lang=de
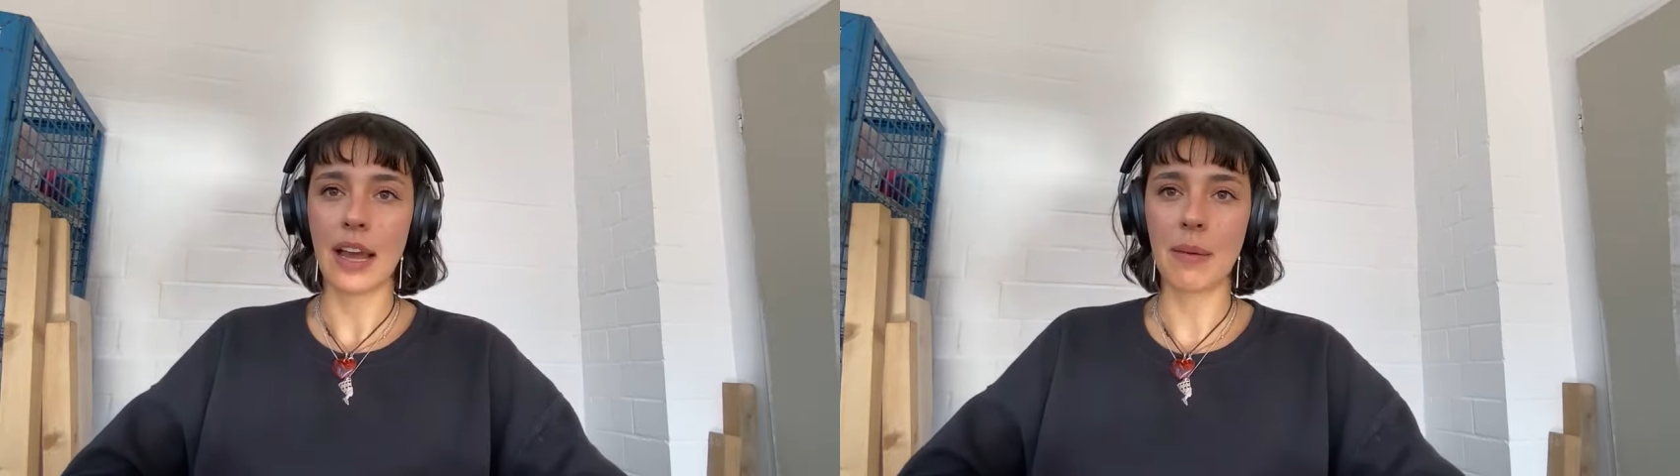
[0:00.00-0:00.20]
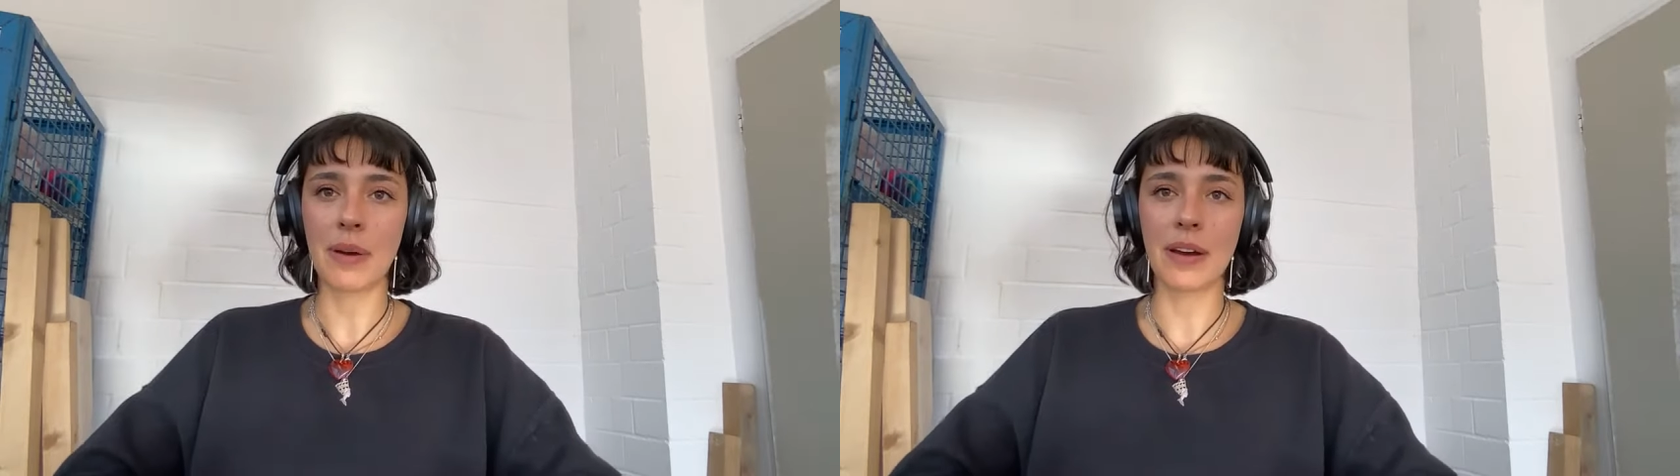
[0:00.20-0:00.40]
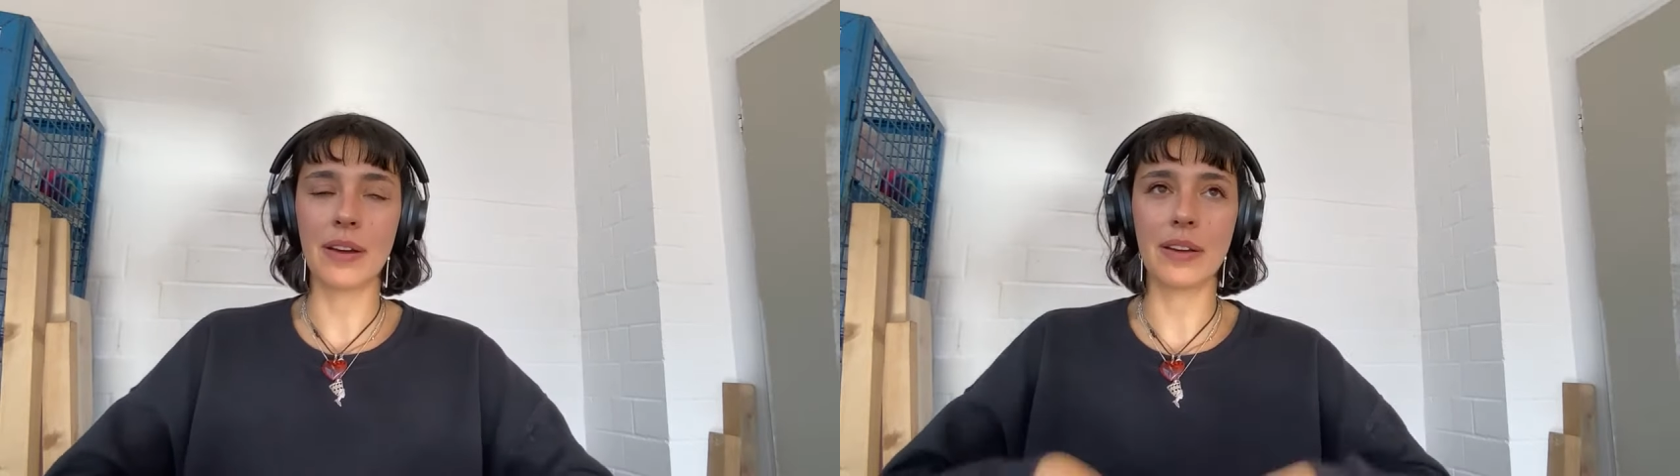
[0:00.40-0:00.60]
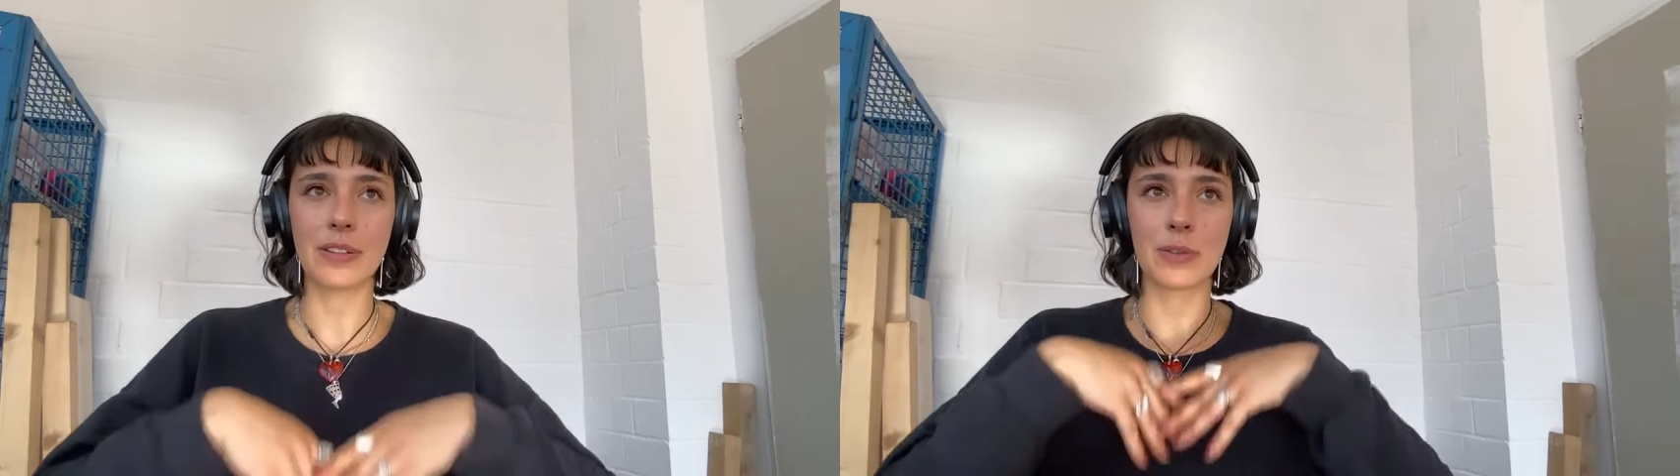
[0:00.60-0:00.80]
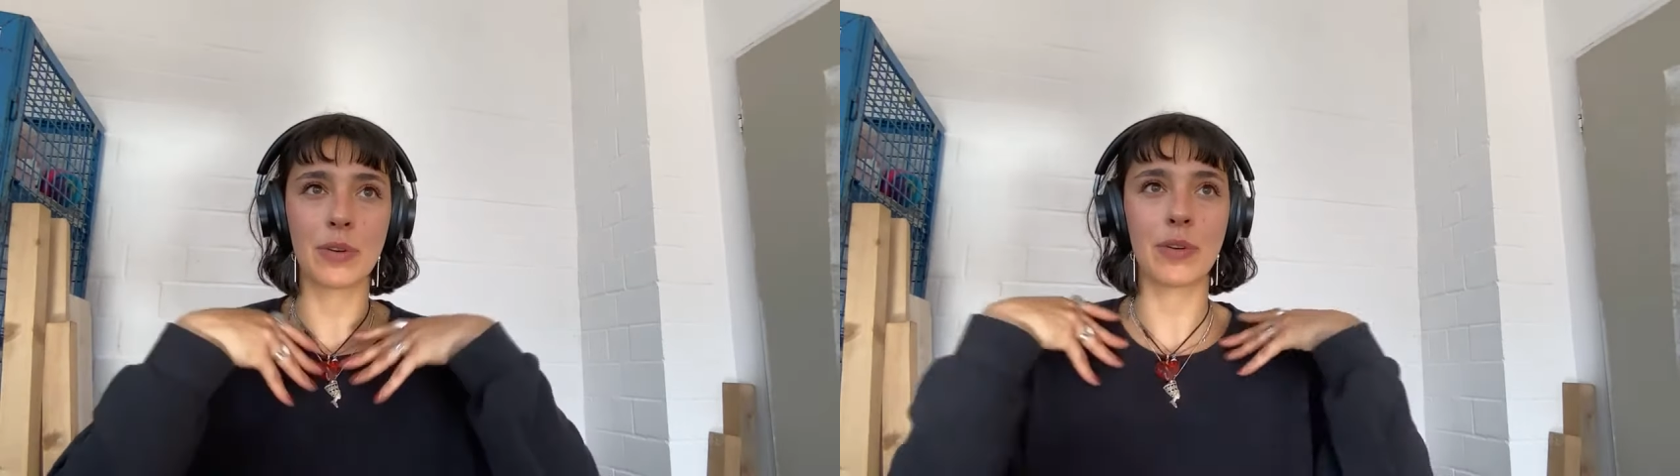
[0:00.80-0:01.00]
Aber
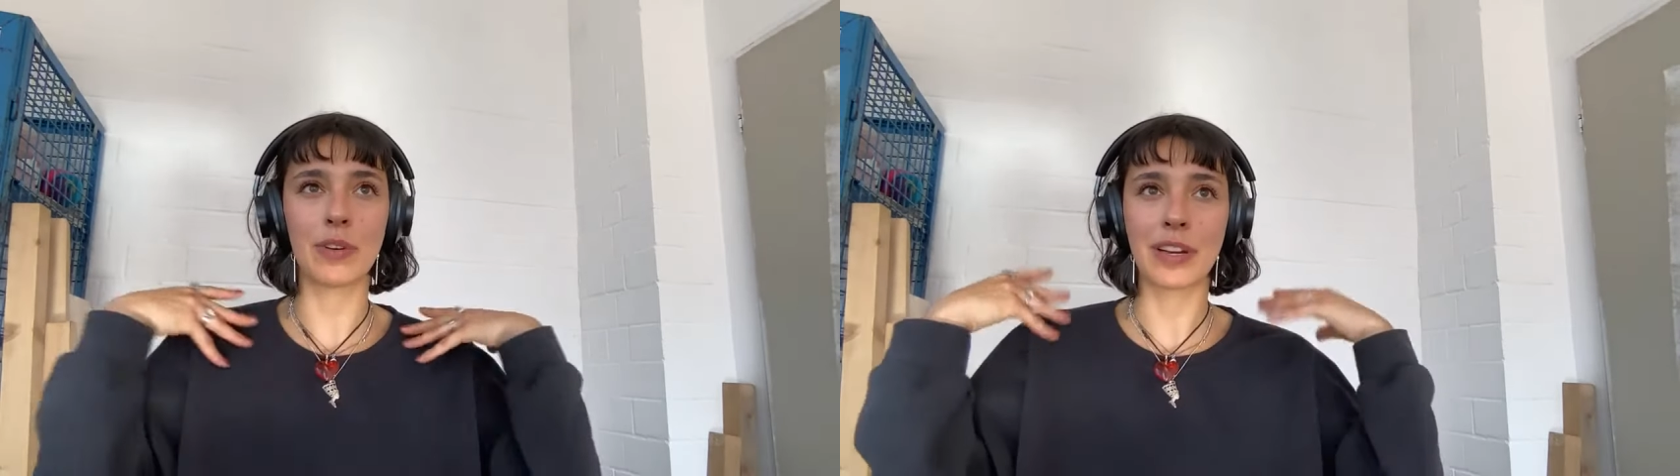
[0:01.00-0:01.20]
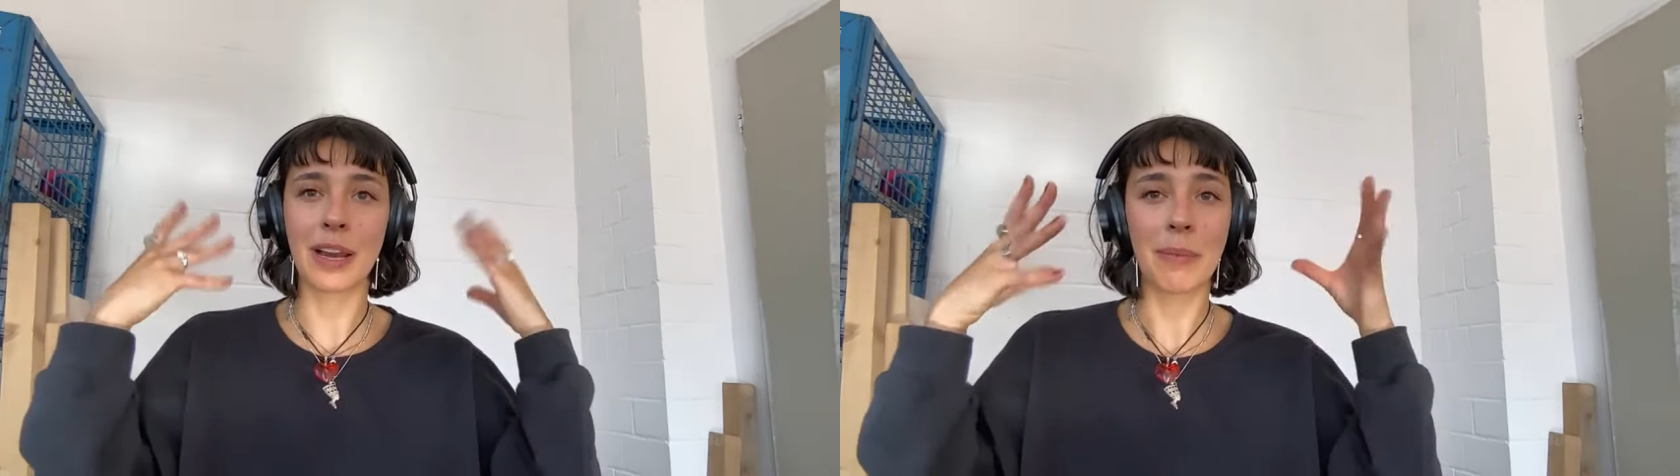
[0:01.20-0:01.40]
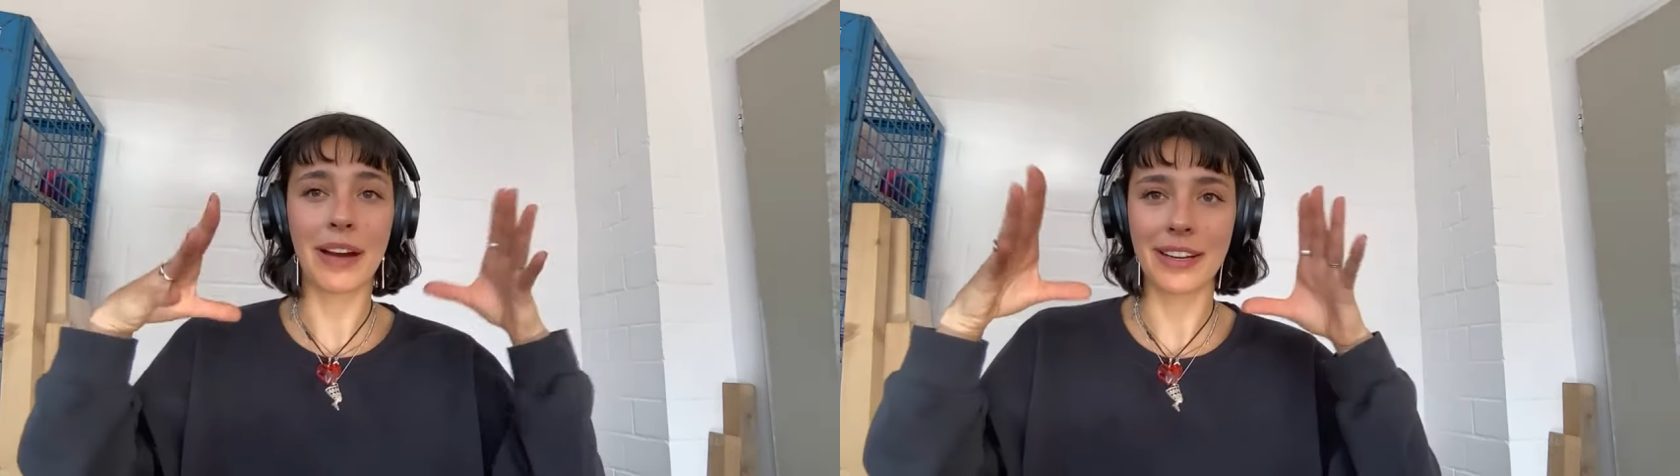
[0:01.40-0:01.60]
so eine Kamera